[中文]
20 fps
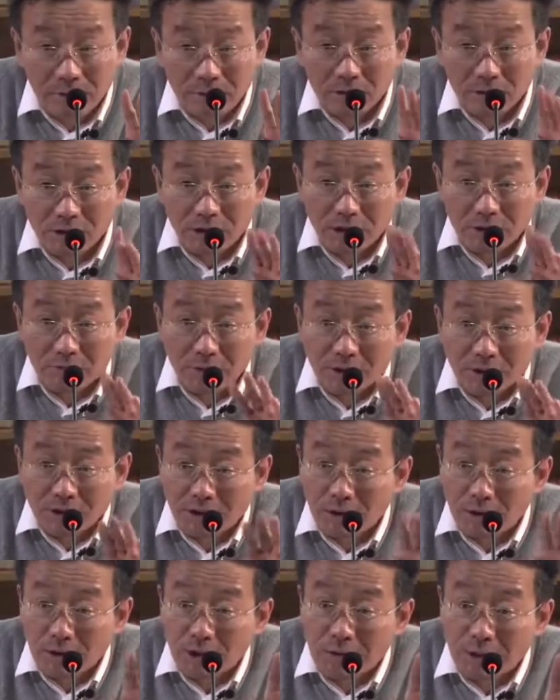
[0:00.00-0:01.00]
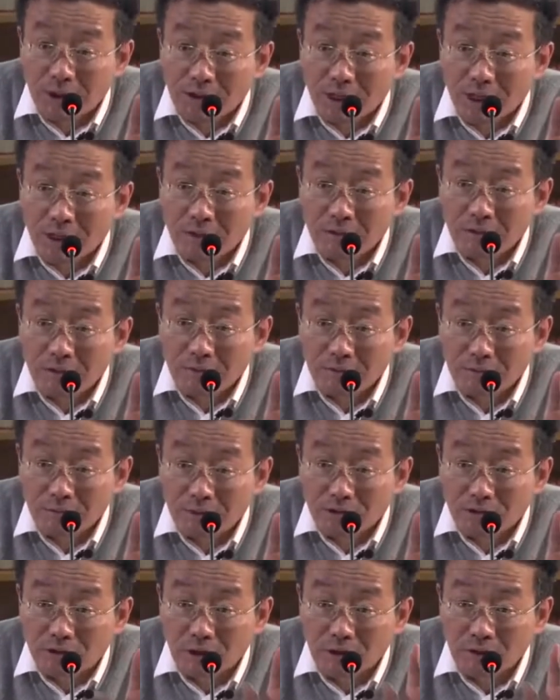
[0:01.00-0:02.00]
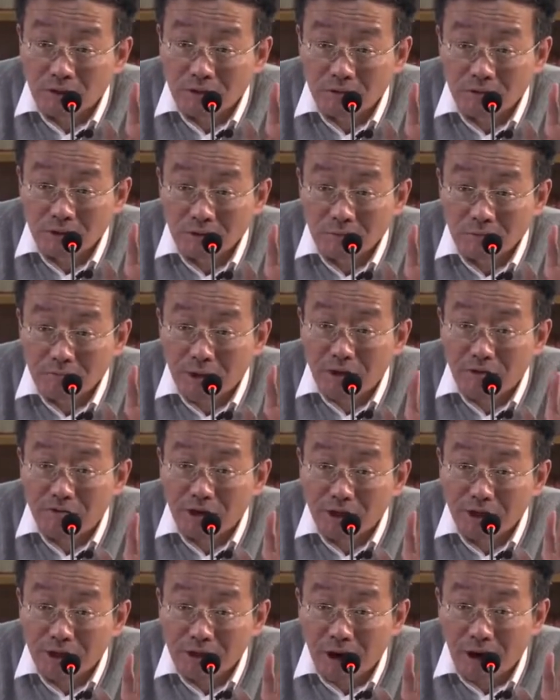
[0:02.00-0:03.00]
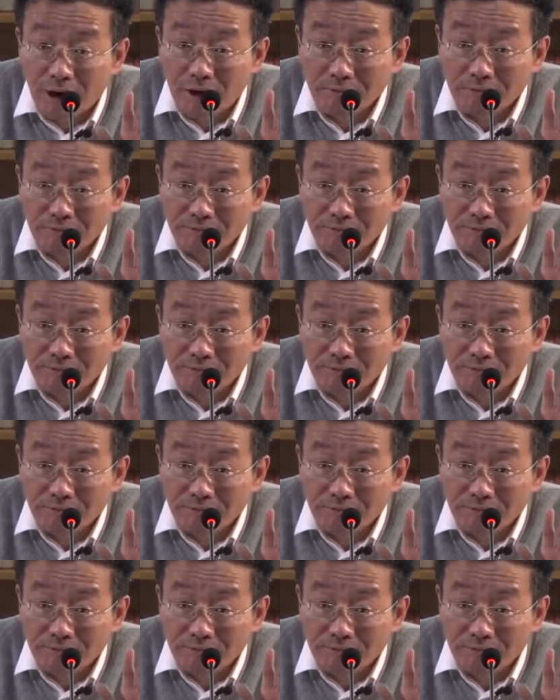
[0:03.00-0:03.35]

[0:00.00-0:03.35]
有基本的社会保障，比如说免费医疗。